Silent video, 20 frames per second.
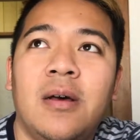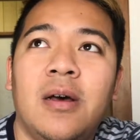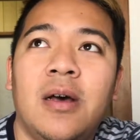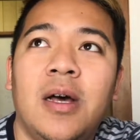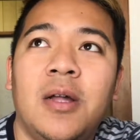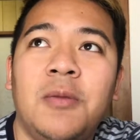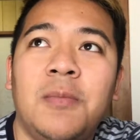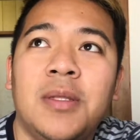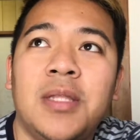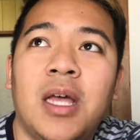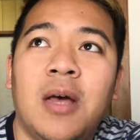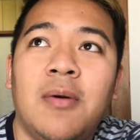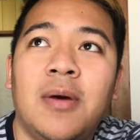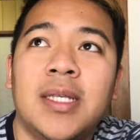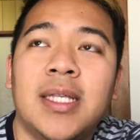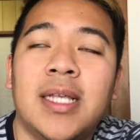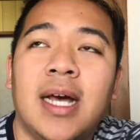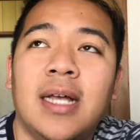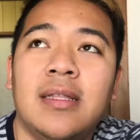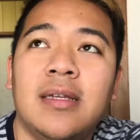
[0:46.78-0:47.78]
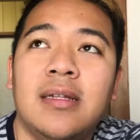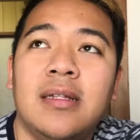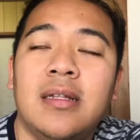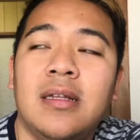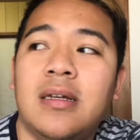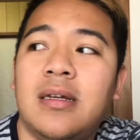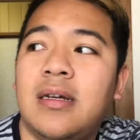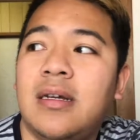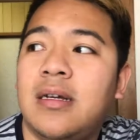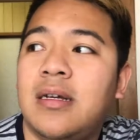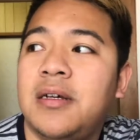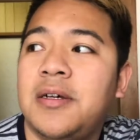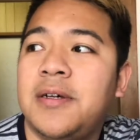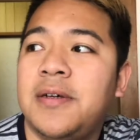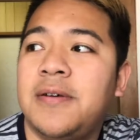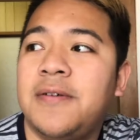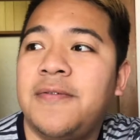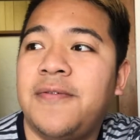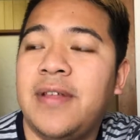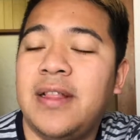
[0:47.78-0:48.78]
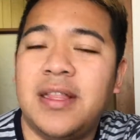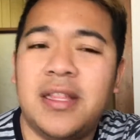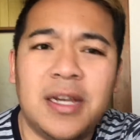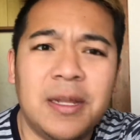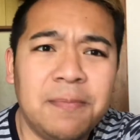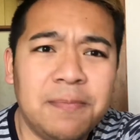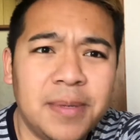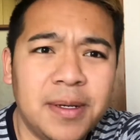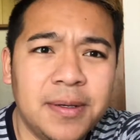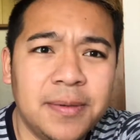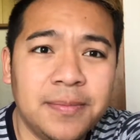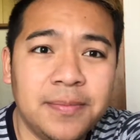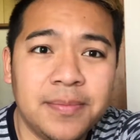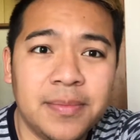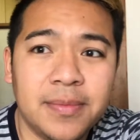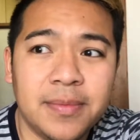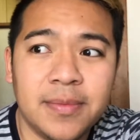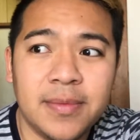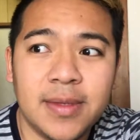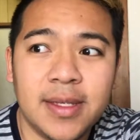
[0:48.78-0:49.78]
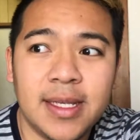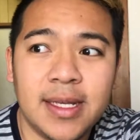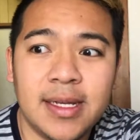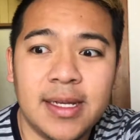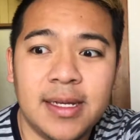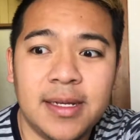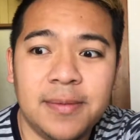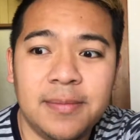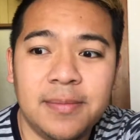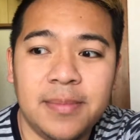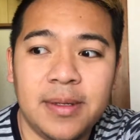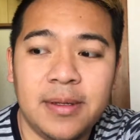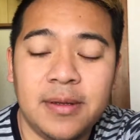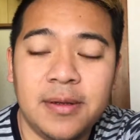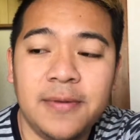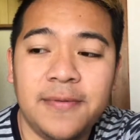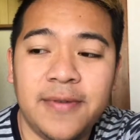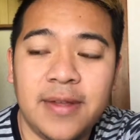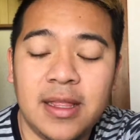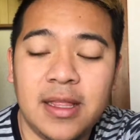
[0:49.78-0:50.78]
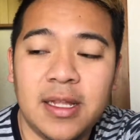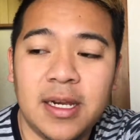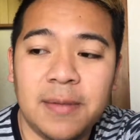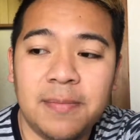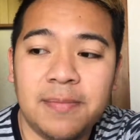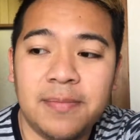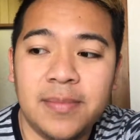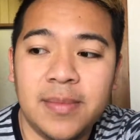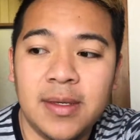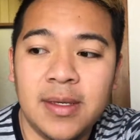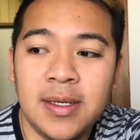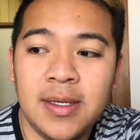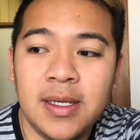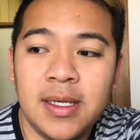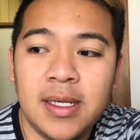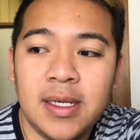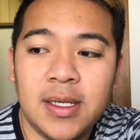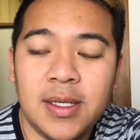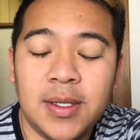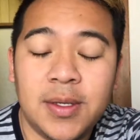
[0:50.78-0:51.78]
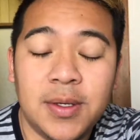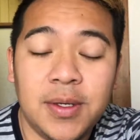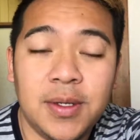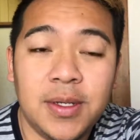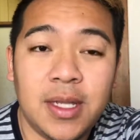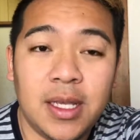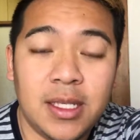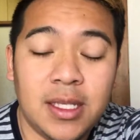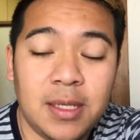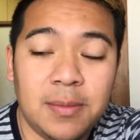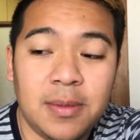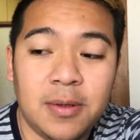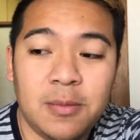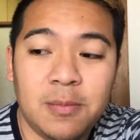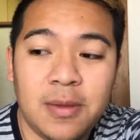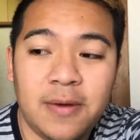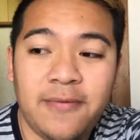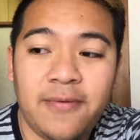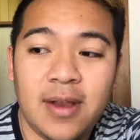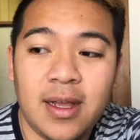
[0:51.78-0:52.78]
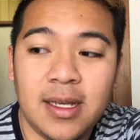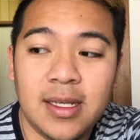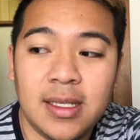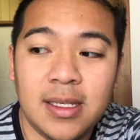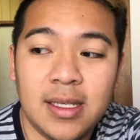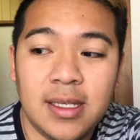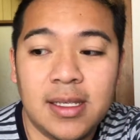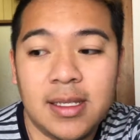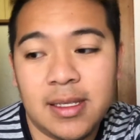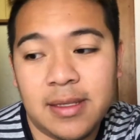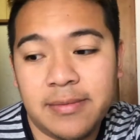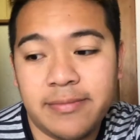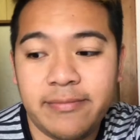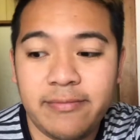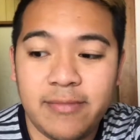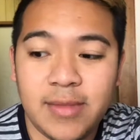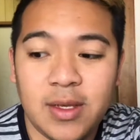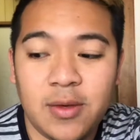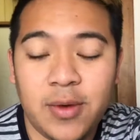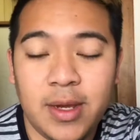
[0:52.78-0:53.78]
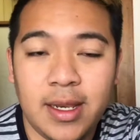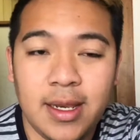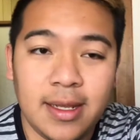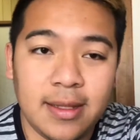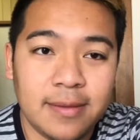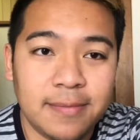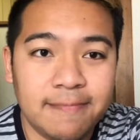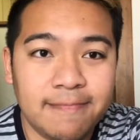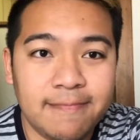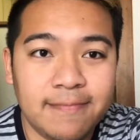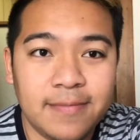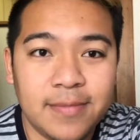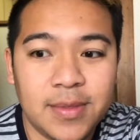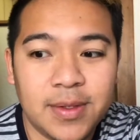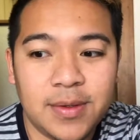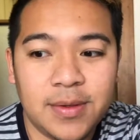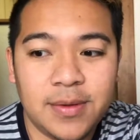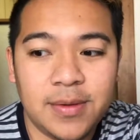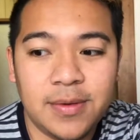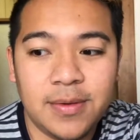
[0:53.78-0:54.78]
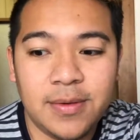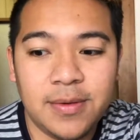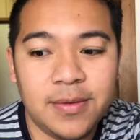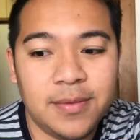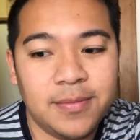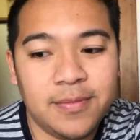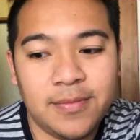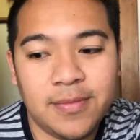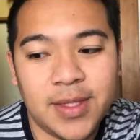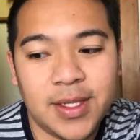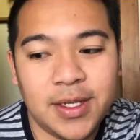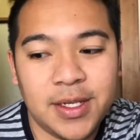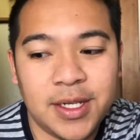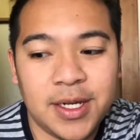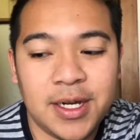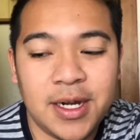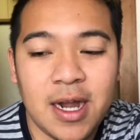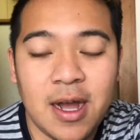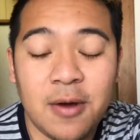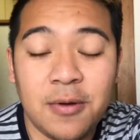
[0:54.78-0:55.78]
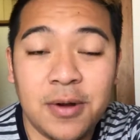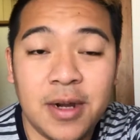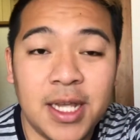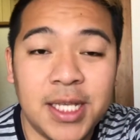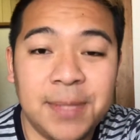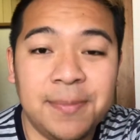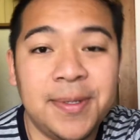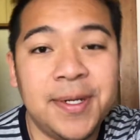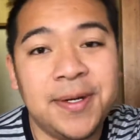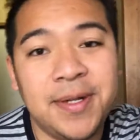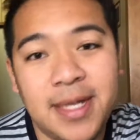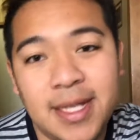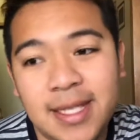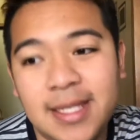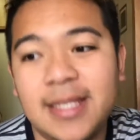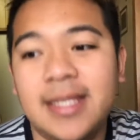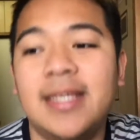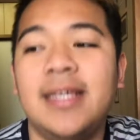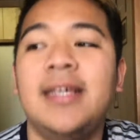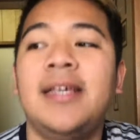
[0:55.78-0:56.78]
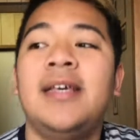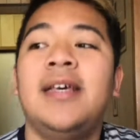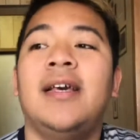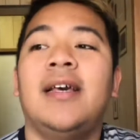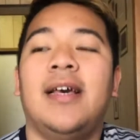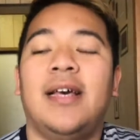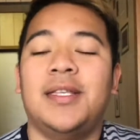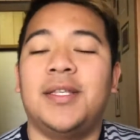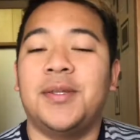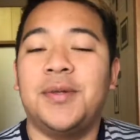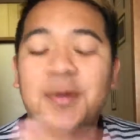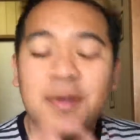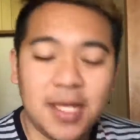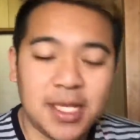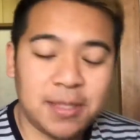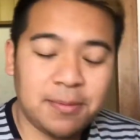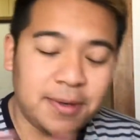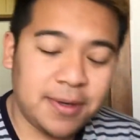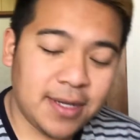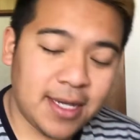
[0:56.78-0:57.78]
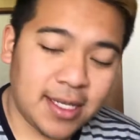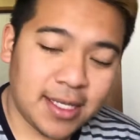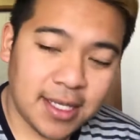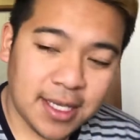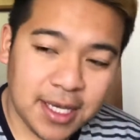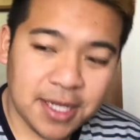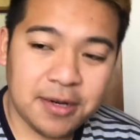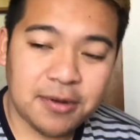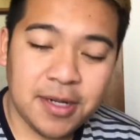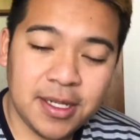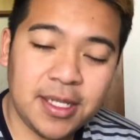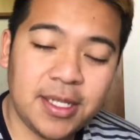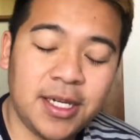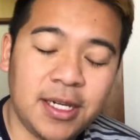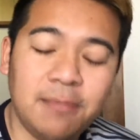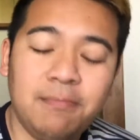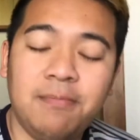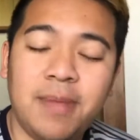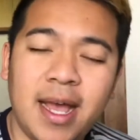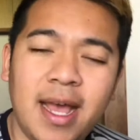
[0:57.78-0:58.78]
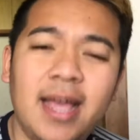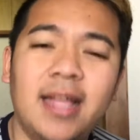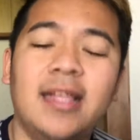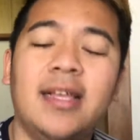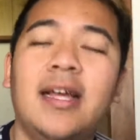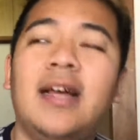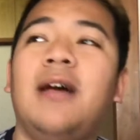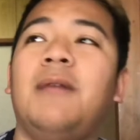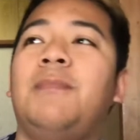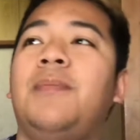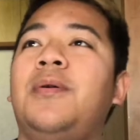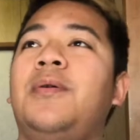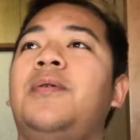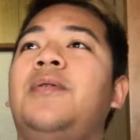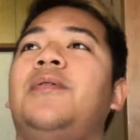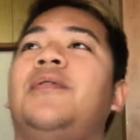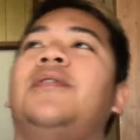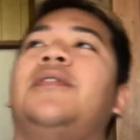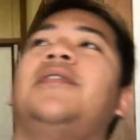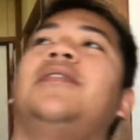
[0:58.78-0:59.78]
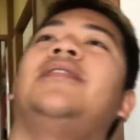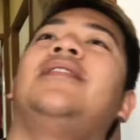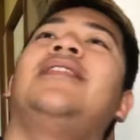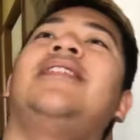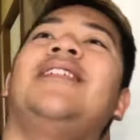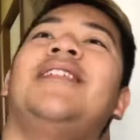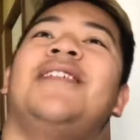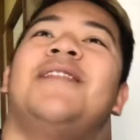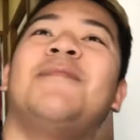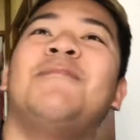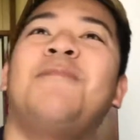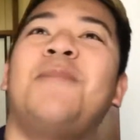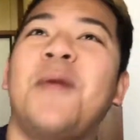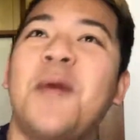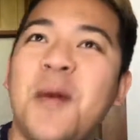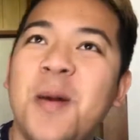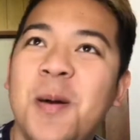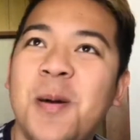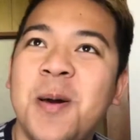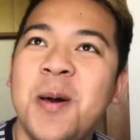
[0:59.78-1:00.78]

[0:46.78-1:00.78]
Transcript: ano ba tawag sa atin? Uh, field trip. Sa, you know, field trip. So, yun, naisipan ko mag-vlog since why not? To share our experience, school experience here in Japan nga po po,